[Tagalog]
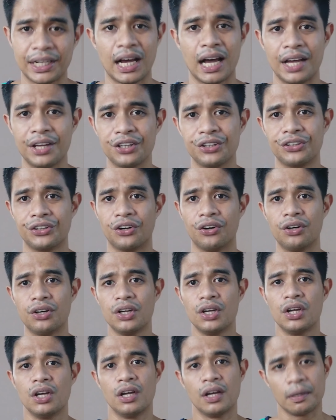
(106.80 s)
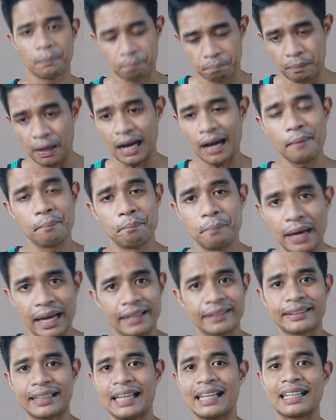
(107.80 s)
na ngayon, no? Baka
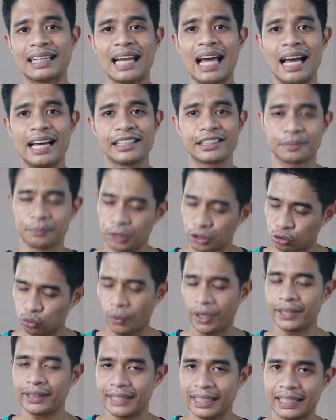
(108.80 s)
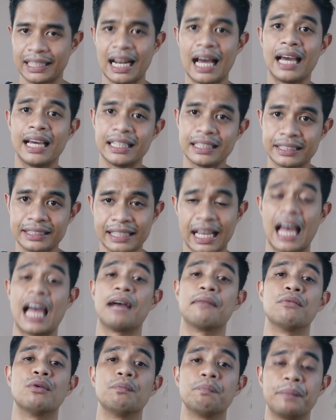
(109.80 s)
20 clients mo, 20 clients,
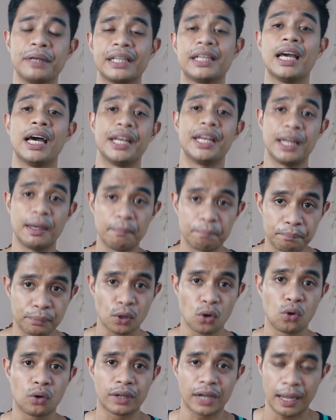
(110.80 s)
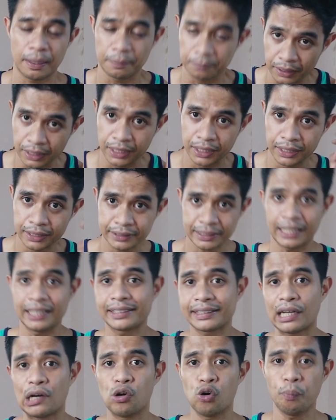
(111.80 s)
kaya mong bigyan ng program sa
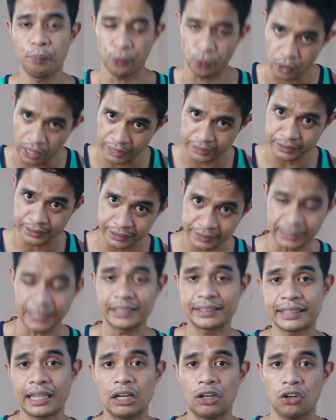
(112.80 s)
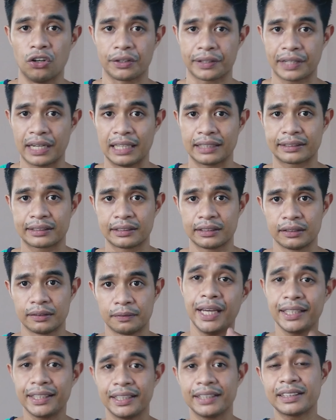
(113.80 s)
isang upuan, sa isang oras.
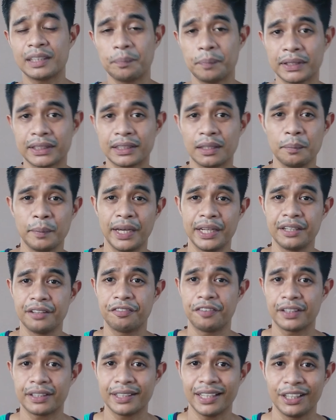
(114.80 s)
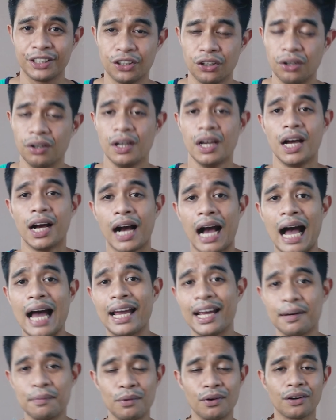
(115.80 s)
And isa pa sa benefit niya, no?
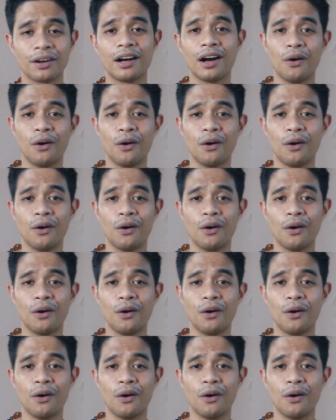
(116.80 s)
Kaya mong